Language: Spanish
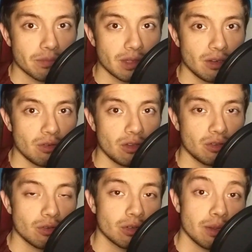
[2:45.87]
Que no
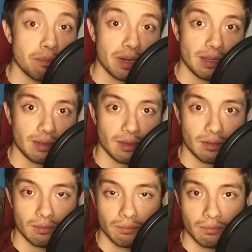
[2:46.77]
hizo
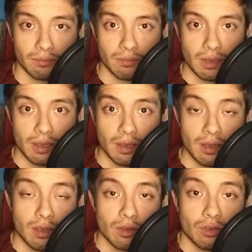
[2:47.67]
represas.
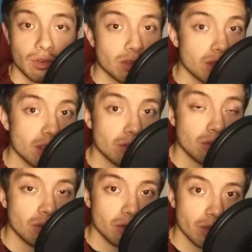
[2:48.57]
Yo este
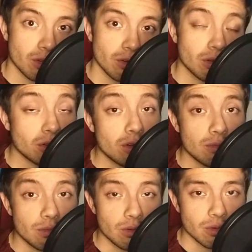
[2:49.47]
dato lo
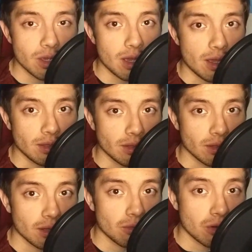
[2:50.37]
desconozco, lo voy a
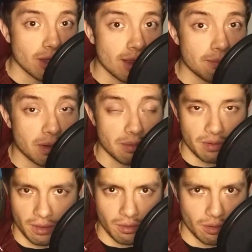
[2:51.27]
intentar buscar para
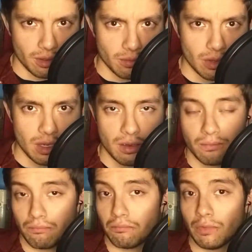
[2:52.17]
ponerlo en el
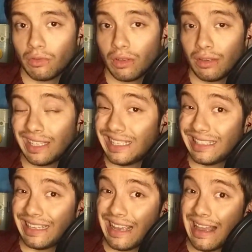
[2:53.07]
video. No sé si
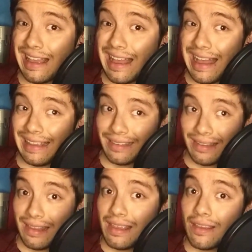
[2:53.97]
sea
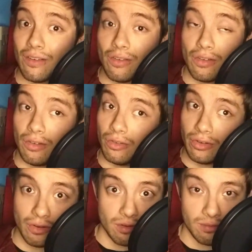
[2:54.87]
así o
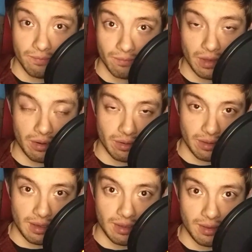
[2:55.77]
no, la
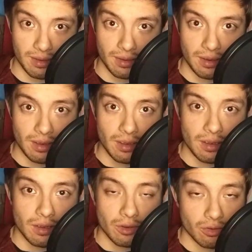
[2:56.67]
verdad.
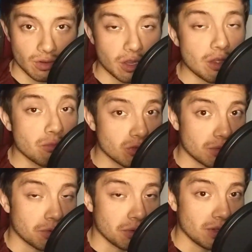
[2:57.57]
Yo sé que hay
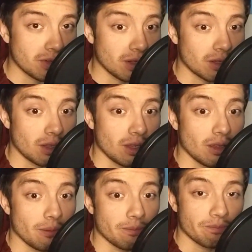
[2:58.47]
muchas provincias
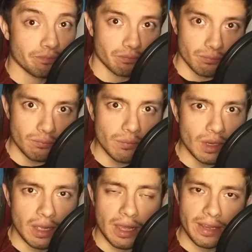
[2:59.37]
que
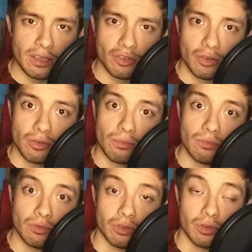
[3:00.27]
han hecho
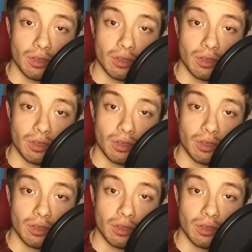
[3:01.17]
muchos